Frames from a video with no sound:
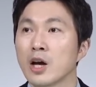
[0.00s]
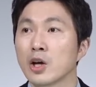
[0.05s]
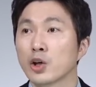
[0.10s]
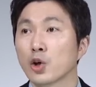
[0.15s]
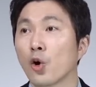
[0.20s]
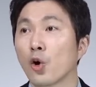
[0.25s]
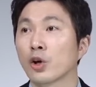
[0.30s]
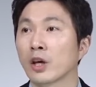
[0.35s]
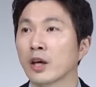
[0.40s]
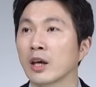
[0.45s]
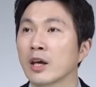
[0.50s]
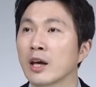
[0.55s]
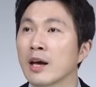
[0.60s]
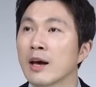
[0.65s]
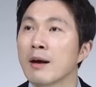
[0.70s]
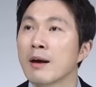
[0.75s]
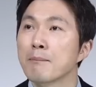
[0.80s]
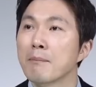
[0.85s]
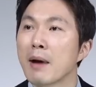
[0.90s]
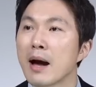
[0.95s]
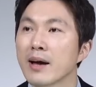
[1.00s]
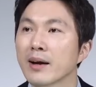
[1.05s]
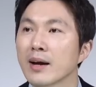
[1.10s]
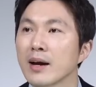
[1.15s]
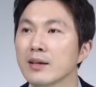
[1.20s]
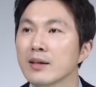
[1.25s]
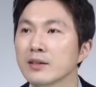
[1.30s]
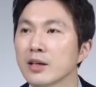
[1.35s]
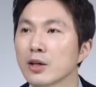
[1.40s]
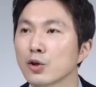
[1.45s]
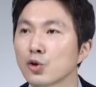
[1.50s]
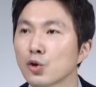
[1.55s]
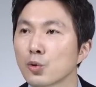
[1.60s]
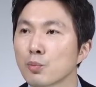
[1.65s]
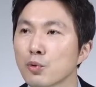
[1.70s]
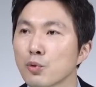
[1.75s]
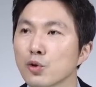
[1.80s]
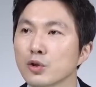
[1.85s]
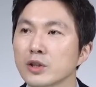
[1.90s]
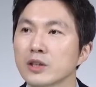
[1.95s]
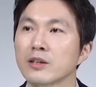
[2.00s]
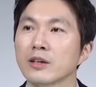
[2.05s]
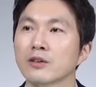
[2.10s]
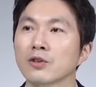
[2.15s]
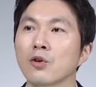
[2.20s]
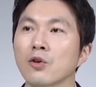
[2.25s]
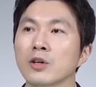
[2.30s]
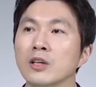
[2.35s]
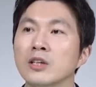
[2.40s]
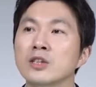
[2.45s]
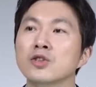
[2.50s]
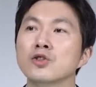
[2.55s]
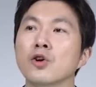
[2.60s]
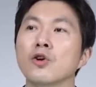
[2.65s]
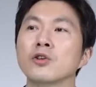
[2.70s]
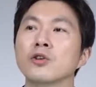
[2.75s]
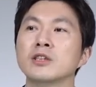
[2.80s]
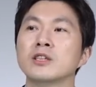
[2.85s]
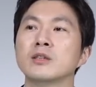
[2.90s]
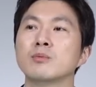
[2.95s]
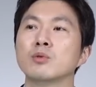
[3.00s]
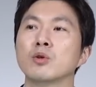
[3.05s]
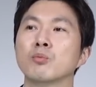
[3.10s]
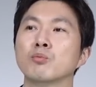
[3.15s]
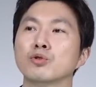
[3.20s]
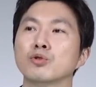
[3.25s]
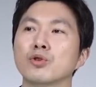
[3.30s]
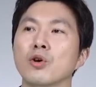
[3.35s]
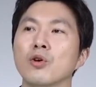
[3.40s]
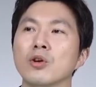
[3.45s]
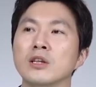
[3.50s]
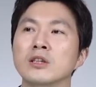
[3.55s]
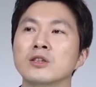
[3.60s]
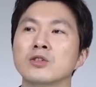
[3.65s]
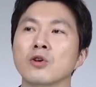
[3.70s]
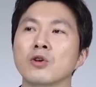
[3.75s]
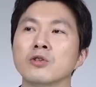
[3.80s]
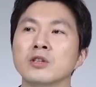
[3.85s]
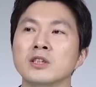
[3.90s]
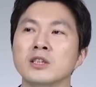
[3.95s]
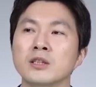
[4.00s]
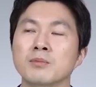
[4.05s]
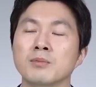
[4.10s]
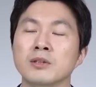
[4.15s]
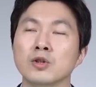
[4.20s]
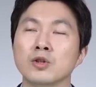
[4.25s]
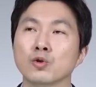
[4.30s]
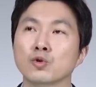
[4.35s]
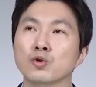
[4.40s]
여기 빨간색으로 표시를 했던 이천이십 년부터 이천이십이 년